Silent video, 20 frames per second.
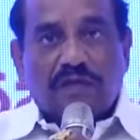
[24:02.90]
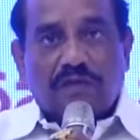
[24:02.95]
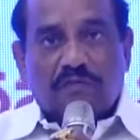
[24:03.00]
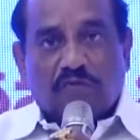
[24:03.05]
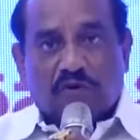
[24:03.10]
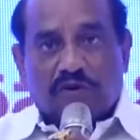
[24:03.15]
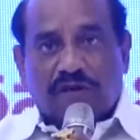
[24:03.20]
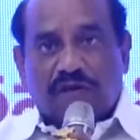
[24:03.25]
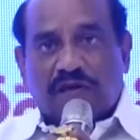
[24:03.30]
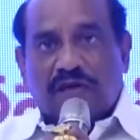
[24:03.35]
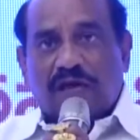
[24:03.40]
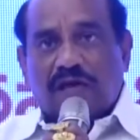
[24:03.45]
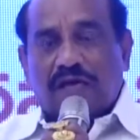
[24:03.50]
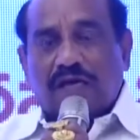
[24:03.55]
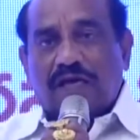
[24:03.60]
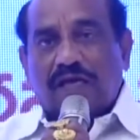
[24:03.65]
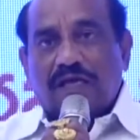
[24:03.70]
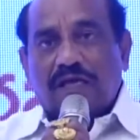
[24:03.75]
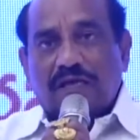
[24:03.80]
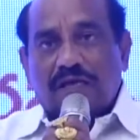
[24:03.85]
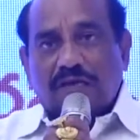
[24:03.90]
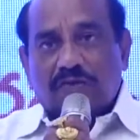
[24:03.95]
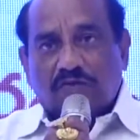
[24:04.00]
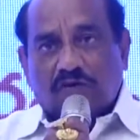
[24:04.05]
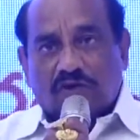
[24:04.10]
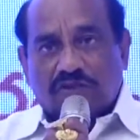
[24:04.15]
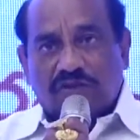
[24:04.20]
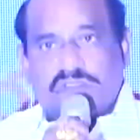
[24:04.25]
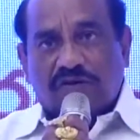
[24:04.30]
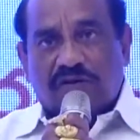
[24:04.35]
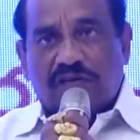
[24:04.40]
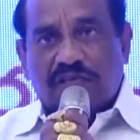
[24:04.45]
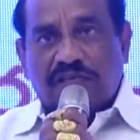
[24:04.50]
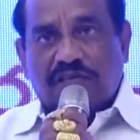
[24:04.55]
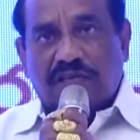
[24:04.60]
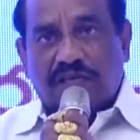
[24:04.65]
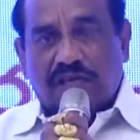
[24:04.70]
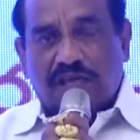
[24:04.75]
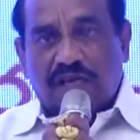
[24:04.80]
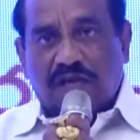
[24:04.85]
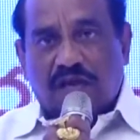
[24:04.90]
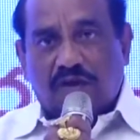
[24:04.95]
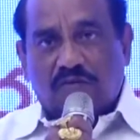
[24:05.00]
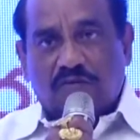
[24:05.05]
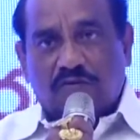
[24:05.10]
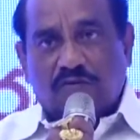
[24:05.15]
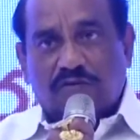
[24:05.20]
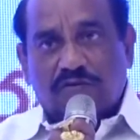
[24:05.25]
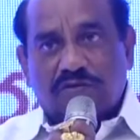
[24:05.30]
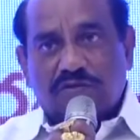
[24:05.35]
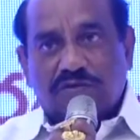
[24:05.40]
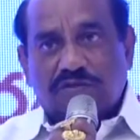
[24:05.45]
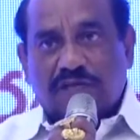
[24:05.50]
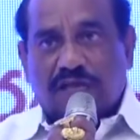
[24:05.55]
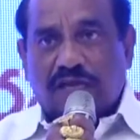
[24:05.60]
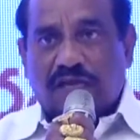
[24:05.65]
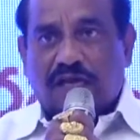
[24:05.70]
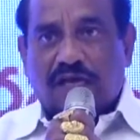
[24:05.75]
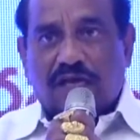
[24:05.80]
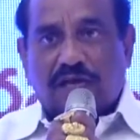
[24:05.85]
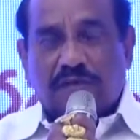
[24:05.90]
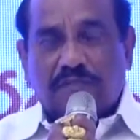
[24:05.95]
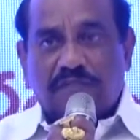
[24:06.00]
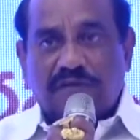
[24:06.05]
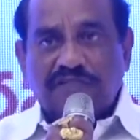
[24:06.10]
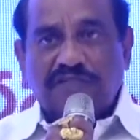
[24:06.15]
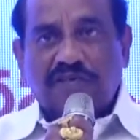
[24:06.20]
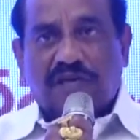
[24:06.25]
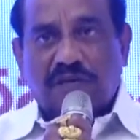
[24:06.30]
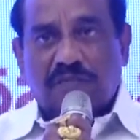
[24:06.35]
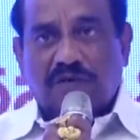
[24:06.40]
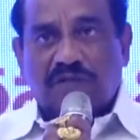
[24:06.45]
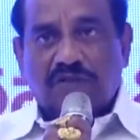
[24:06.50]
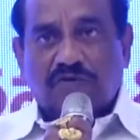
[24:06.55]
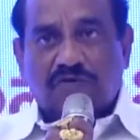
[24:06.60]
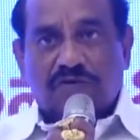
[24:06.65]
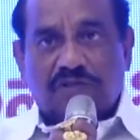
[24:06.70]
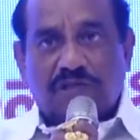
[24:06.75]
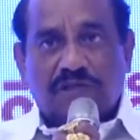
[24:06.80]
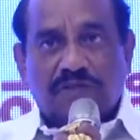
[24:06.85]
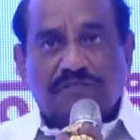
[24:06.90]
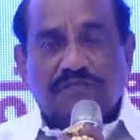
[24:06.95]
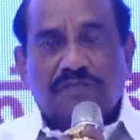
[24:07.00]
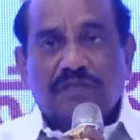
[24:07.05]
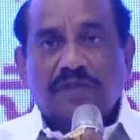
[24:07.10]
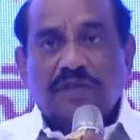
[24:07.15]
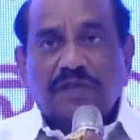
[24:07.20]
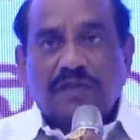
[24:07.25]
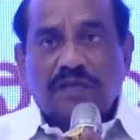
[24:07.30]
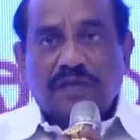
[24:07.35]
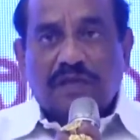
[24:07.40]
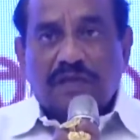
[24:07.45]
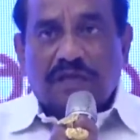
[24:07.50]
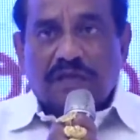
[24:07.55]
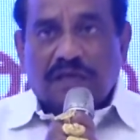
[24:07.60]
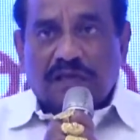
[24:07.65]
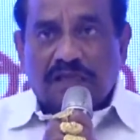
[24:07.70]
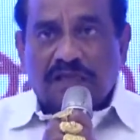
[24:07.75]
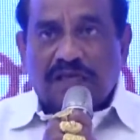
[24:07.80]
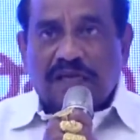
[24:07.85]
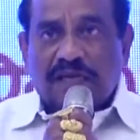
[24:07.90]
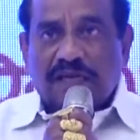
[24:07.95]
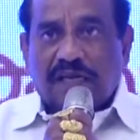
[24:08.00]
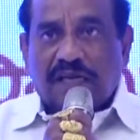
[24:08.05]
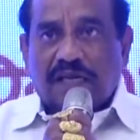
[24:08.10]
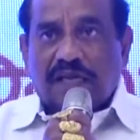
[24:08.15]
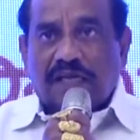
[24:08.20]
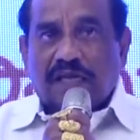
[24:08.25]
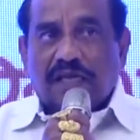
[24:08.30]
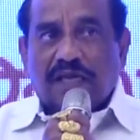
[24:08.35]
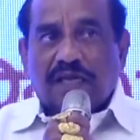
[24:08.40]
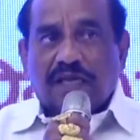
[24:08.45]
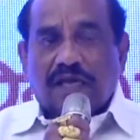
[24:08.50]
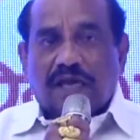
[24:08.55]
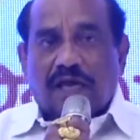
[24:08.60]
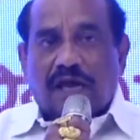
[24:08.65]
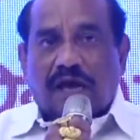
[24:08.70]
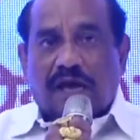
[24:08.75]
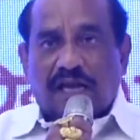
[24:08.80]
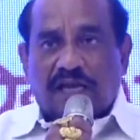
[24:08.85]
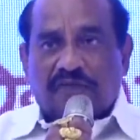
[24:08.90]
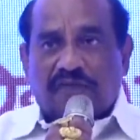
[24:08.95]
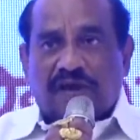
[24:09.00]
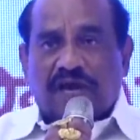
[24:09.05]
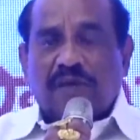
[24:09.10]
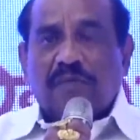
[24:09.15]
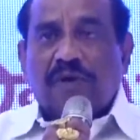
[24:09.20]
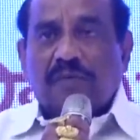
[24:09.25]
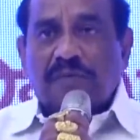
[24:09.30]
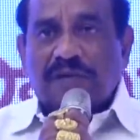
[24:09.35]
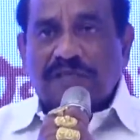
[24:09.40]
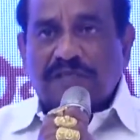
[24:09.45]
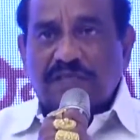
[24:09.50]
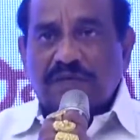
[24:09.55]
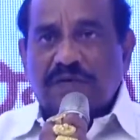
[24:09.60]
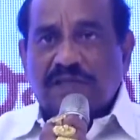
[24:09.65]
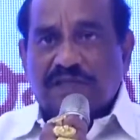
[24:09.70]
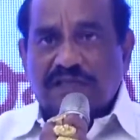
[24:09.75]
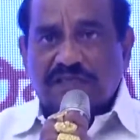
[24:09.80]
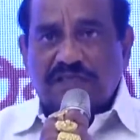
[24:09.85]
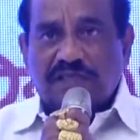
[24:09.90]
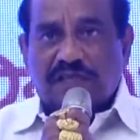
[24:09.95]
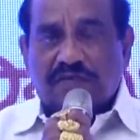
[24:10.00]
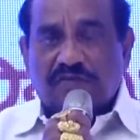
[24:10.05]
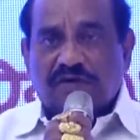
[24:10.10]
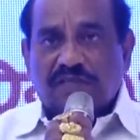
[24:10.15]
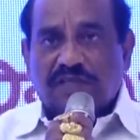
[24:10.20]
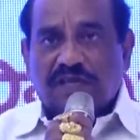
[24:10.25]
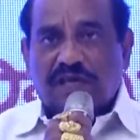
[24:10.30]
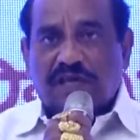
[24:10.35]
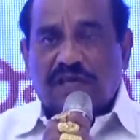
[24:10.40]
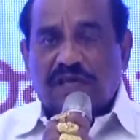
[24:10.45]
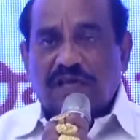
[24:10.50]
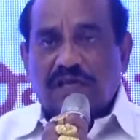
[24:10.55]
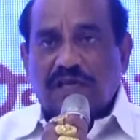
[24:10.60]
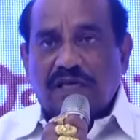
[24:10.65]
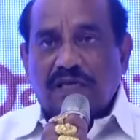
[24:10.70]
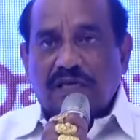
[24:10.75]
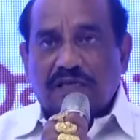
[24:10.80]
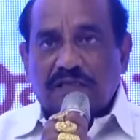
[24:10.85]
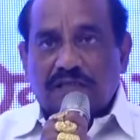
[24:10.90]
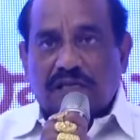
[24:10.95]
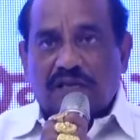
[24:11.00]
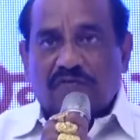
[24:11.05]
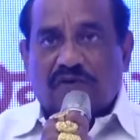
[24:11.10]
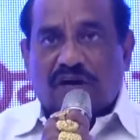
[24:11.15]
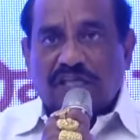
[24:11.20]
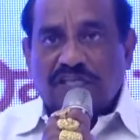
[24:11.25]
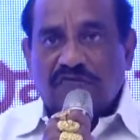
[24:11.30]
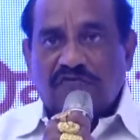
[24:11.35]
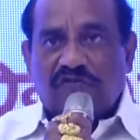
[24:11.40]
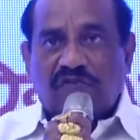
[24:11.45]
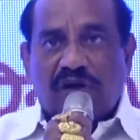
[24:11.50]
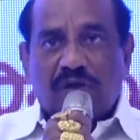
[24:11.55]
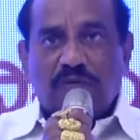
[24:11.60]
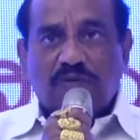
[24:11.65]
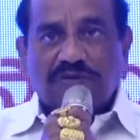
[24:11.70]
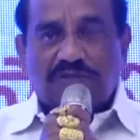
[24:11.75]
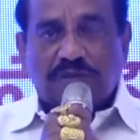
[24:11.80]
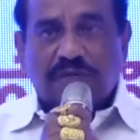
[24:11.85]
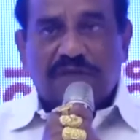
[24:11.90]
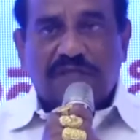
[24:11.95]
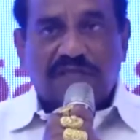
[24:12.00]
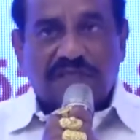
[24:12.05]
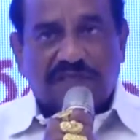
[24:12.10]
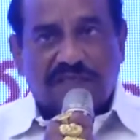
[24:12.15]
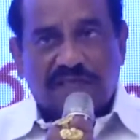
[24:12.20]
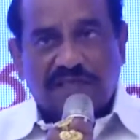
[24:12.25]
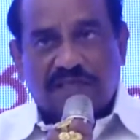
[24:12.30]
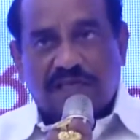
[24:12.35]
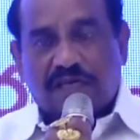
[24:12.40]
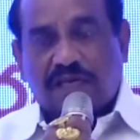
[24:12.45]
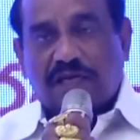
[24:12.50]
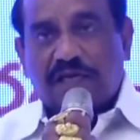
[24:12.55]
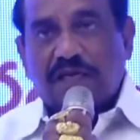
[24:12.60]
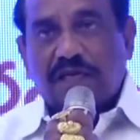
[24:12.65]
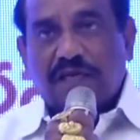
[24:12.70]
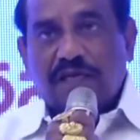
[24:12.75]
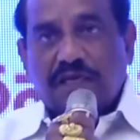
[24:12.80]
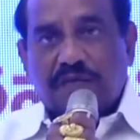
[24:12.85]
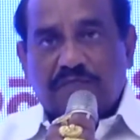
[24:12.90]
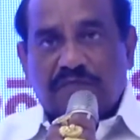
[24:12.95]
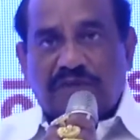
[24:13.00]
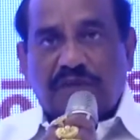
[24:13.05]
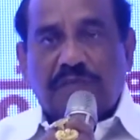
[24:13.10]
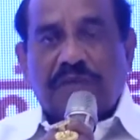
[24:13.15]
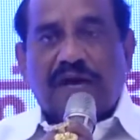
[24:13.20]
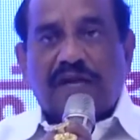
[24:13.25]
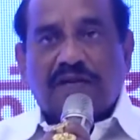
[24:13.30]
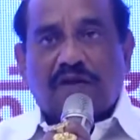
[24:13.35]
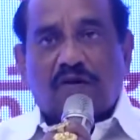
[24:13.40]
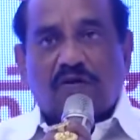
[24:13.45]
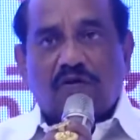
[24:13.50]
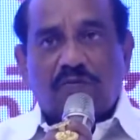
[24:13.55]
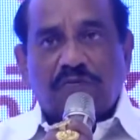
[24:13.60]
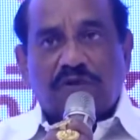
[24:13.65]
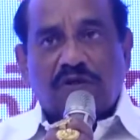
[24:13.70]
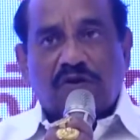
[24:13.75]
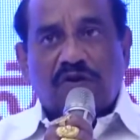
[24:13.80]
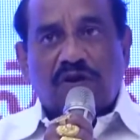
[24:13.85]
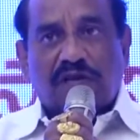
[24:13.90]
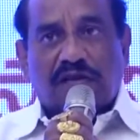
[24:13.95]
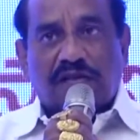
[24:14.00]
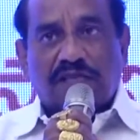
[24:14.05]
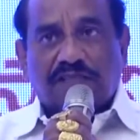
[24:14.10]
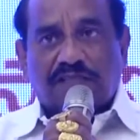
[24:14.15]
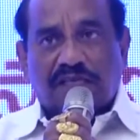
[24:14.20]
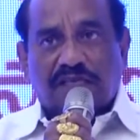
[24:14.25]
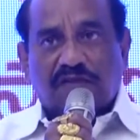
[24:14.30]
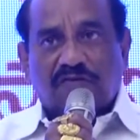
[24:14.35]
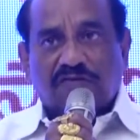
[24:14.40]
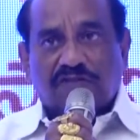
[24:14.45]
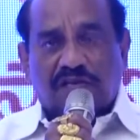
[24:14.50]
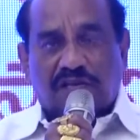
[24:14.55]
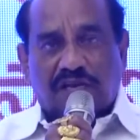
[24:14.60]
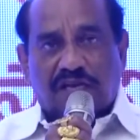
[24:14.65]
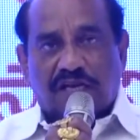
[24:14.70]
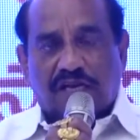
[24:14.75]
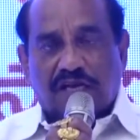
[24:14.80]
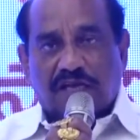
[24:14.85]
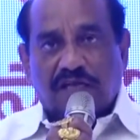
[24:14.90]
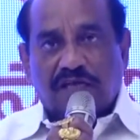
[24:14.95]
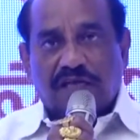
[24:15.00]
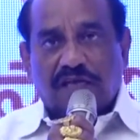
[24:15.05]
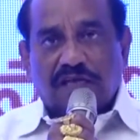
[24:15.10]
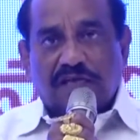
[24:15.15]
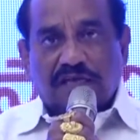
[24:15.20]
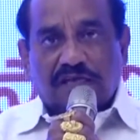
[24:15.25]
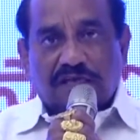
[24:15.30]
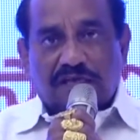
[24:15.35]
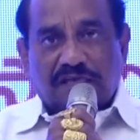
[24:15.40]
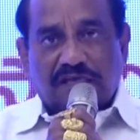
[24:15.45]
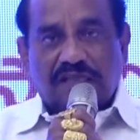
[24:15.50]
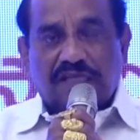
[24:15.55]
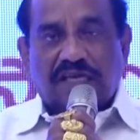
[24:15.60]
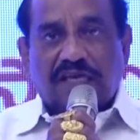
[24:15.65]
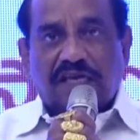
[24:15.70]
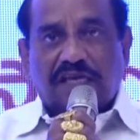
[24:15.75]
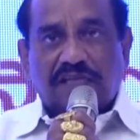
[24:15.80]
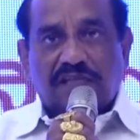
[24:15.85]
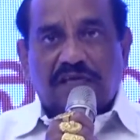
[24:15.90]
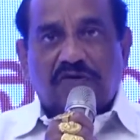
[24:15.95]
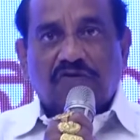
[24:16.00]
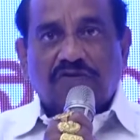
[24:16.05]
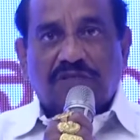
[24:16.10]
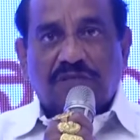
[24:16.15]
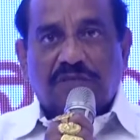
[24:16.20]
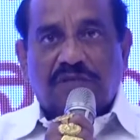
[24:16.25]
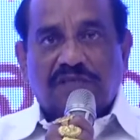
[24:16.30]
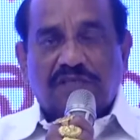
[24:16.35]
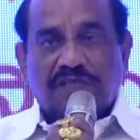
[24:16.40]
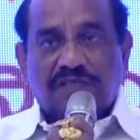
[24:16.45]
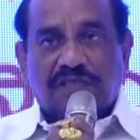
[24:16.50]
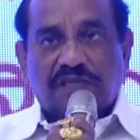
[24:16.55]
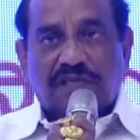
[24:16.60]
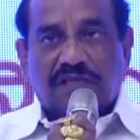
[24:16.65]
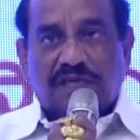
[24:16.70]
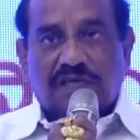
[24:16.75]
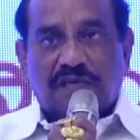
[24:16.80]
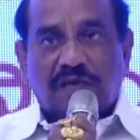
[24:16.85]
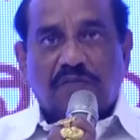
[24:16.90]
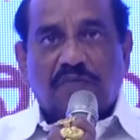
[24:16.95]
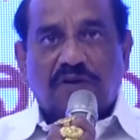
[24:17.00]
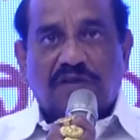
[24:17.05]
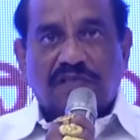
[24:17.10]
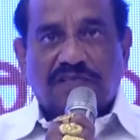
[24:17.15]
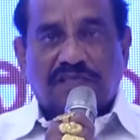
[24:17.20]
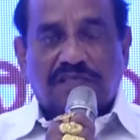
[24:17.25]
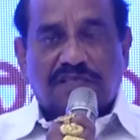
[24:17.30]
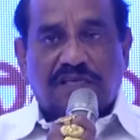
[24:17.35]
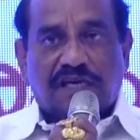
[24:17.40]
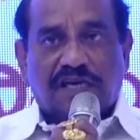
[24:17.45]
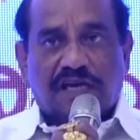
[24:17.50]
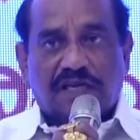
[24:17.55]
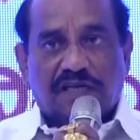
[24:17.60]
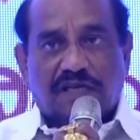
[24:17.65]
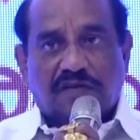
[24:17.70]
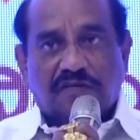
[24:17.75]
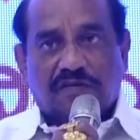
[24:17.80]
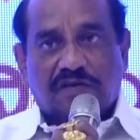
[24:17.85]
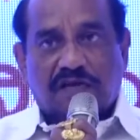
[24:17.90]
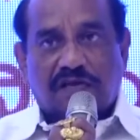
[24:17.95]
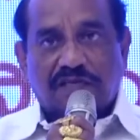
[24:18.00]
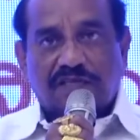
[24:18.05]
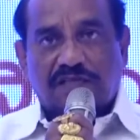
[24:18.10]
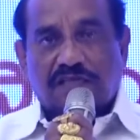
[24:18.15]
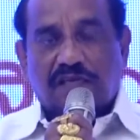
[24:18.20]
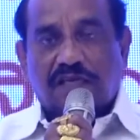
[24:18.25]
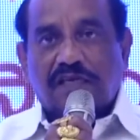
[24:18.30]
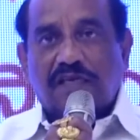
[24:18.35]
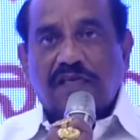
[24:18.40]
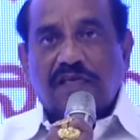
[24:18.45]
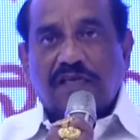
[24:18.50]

ముఖ్యంగా దర్శనరాజు గారికి నాకు చాలా మంచి అనుబంధం ఉంది ఎందుకంటే ఆయన వెంగమామ అనే సినిమా తీసిన తర్వాత నేను వాసవి వైభవం సినిమా తీస్తాను సార్ మీ బ్యానర్లో మీరు నేను కలిసి చేద్దాం సార్ అన్న ఎందుకయ్యా దేవుడి సినిమాలు చేస్తే డబ్బు రాసొచ్చాను అన్నారు కాదు సార్